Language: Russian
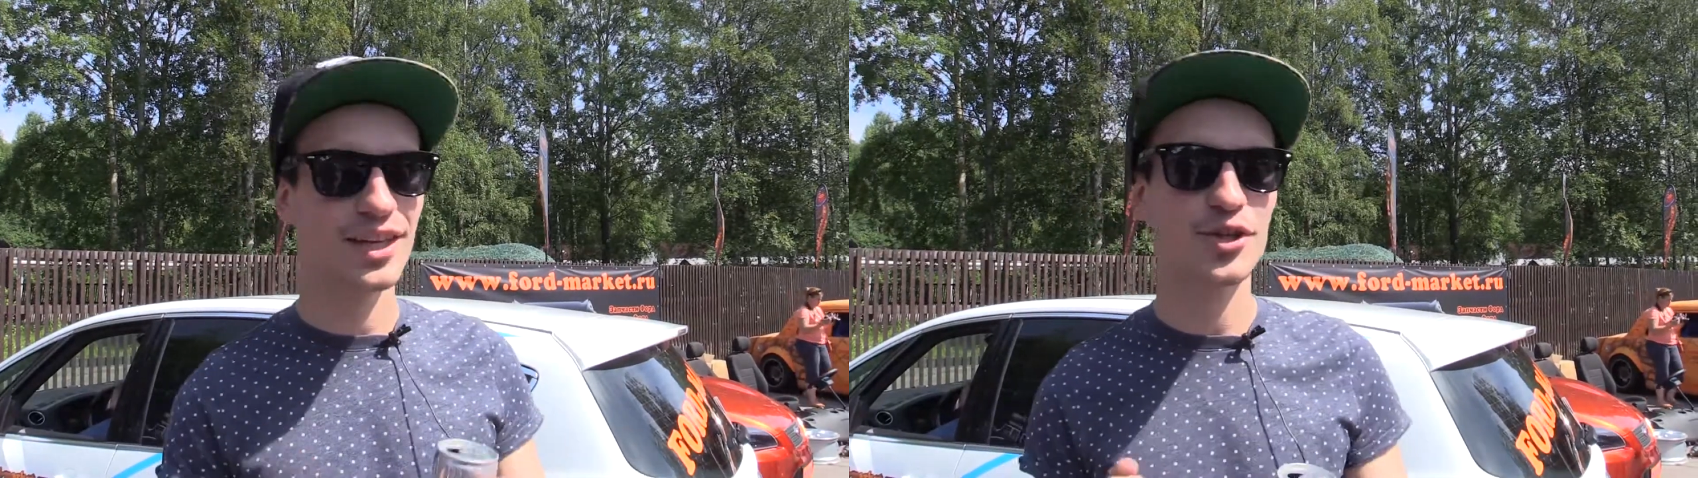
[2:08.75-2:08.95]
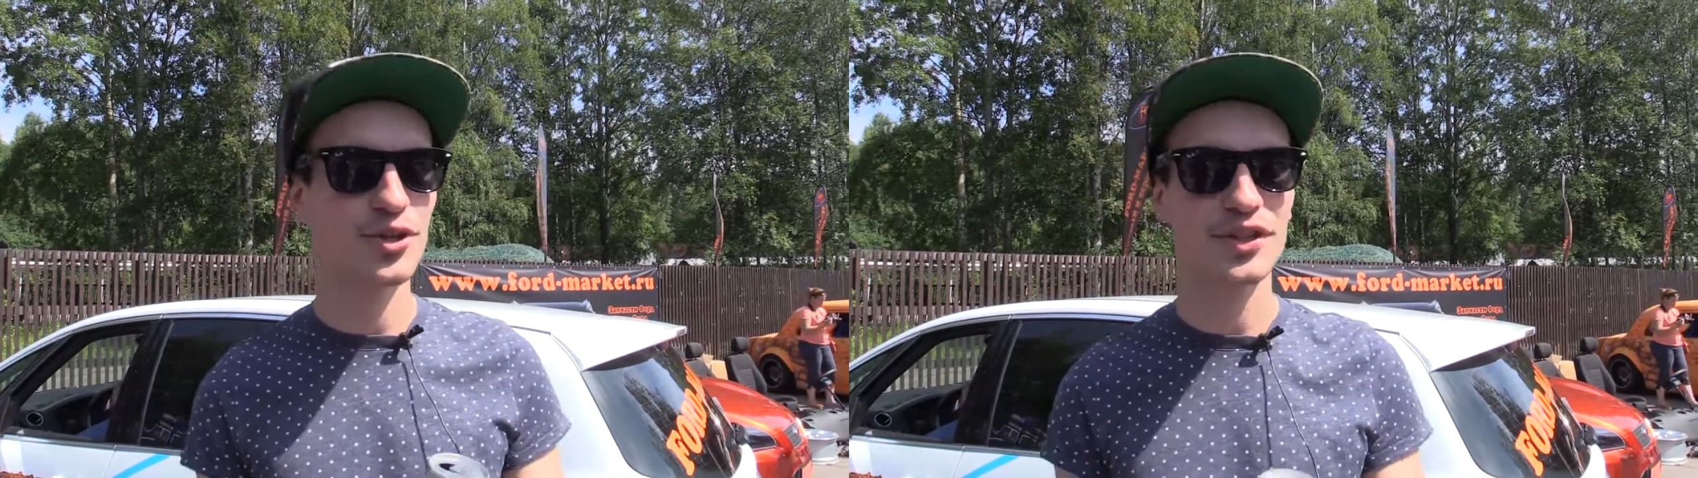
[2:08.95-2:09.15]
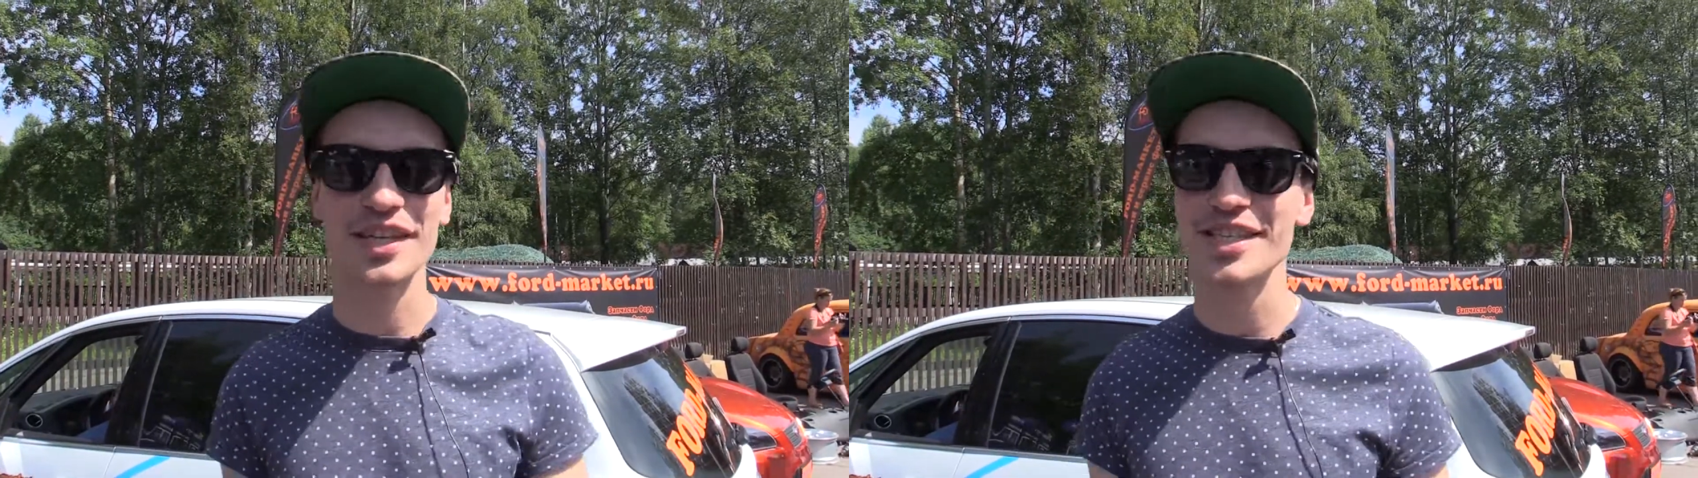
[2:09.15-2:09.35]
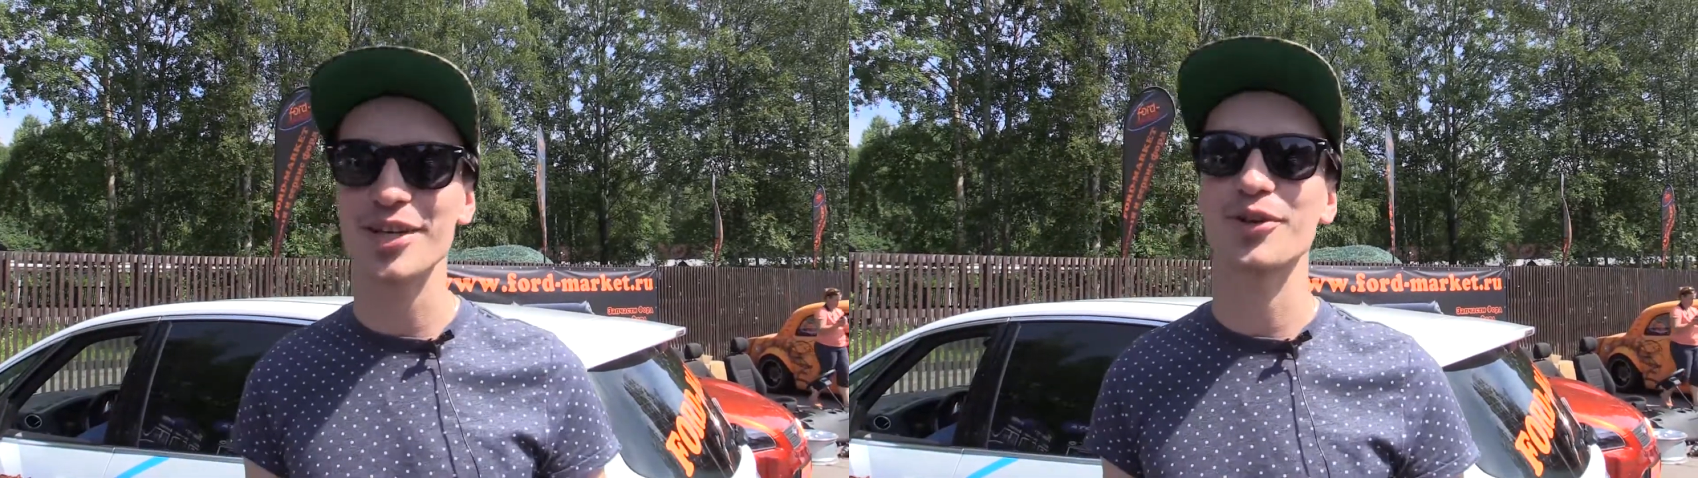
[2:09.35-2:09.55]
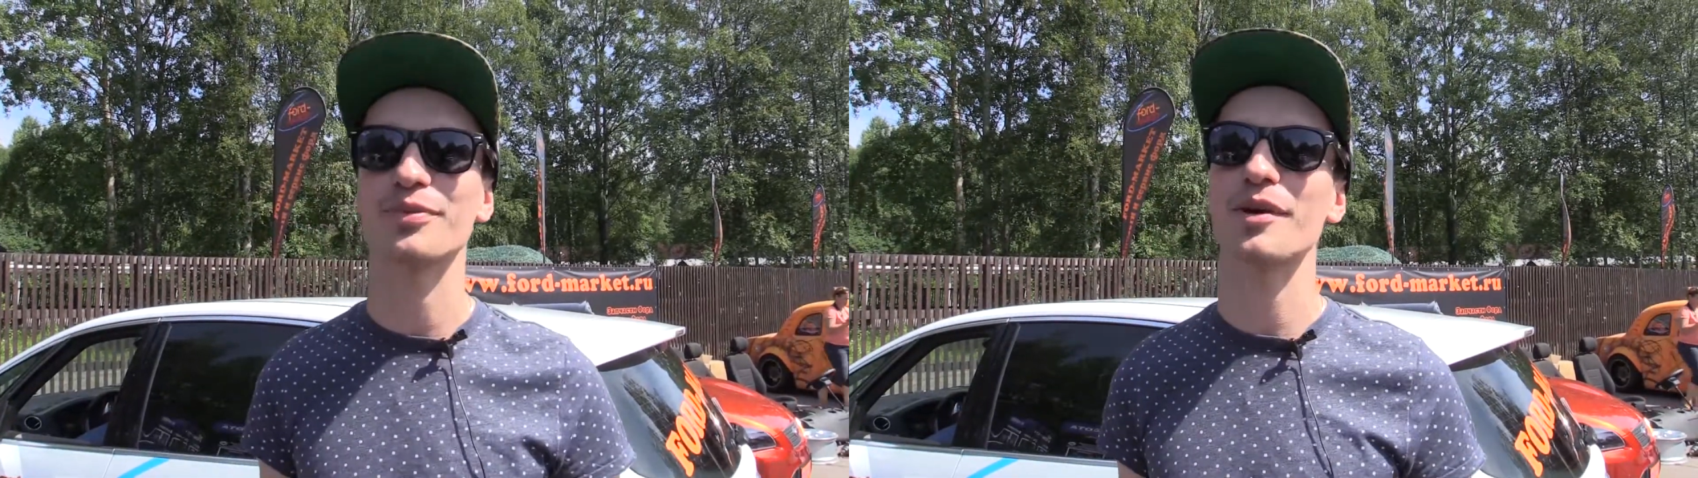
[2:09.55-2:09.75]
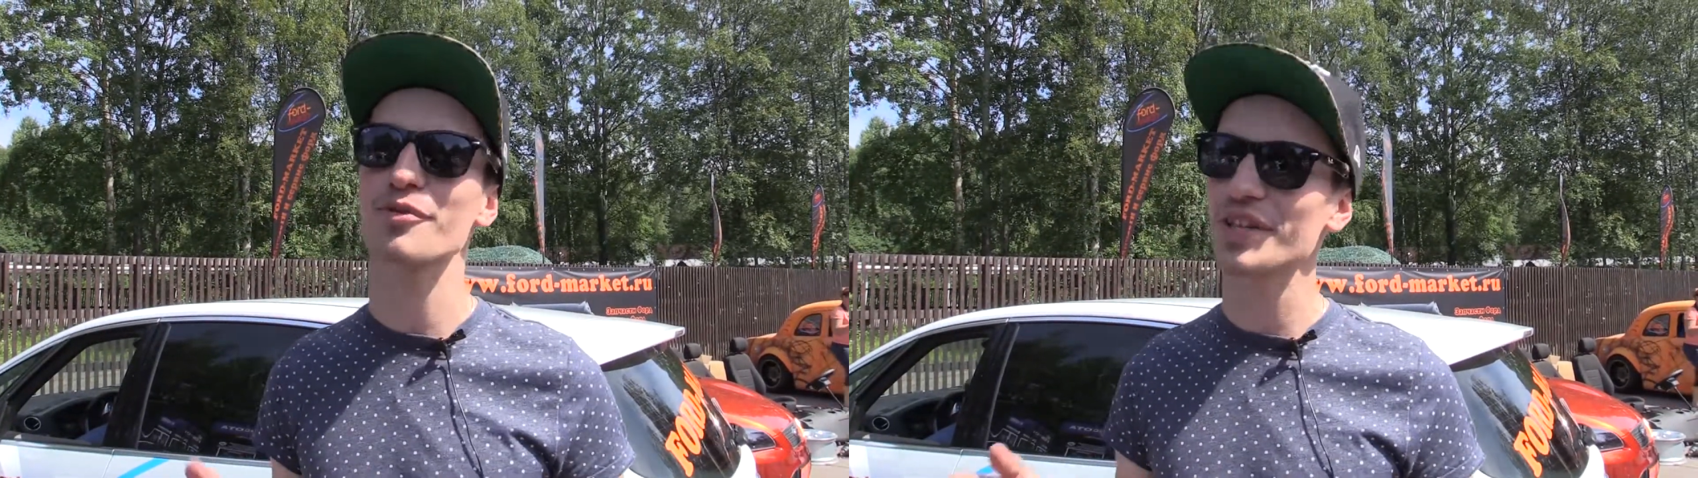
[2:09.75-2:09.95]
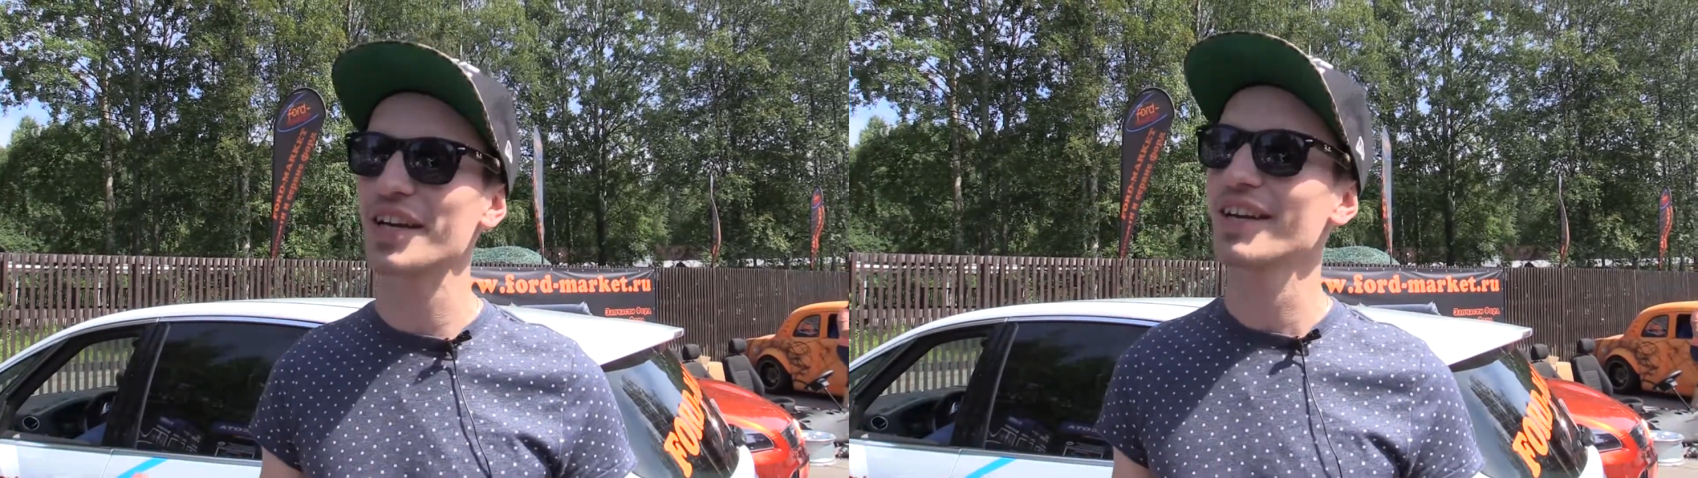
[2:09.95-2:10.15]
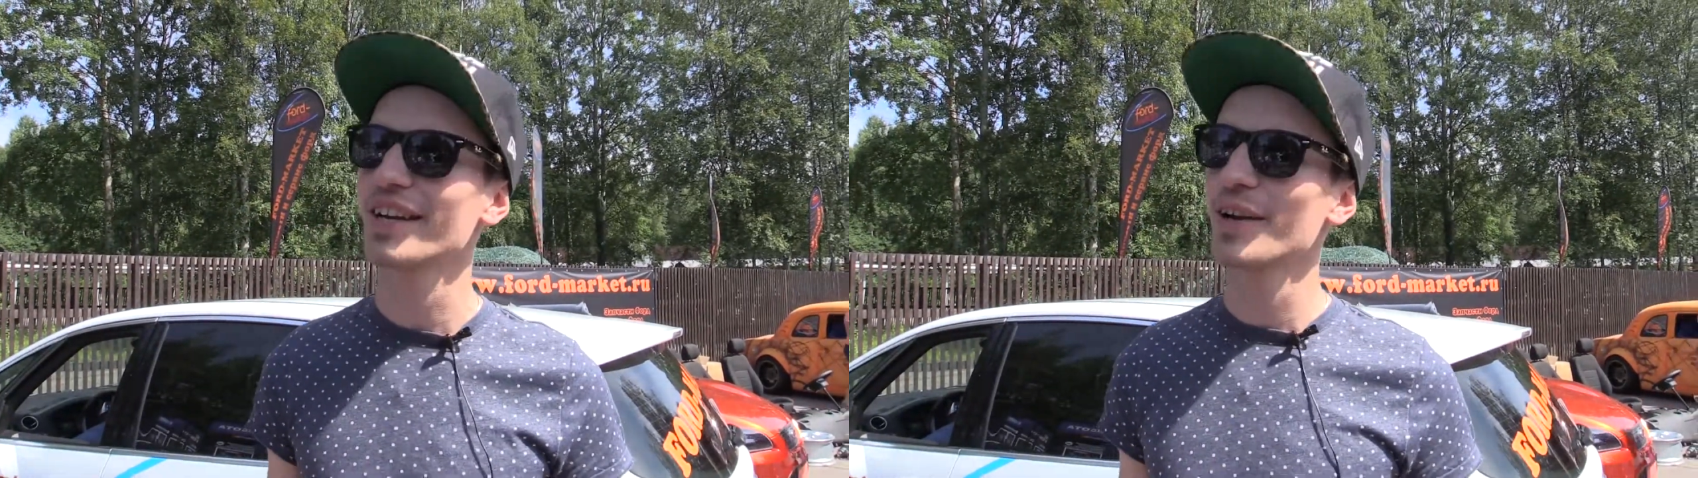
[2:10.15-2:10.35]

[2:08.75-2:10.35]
и что-то делаю, потому что